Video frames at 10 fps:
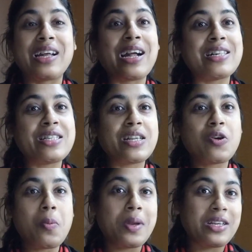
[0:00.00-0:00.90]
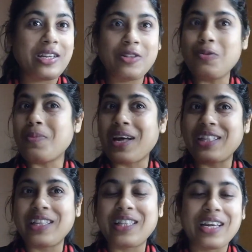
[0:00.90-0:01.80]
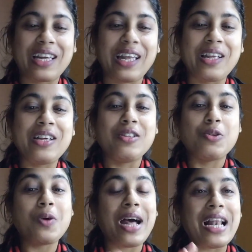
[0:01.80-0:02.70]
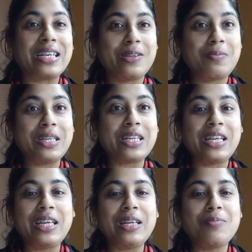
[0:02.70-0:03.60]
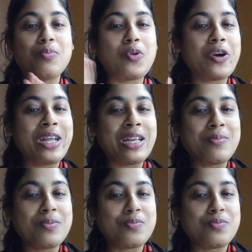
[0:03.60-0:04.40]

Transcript: গার্লসের কমেন্ট কিন্তু বাড়তে থাকে তো আলটিমেটলি বয়ের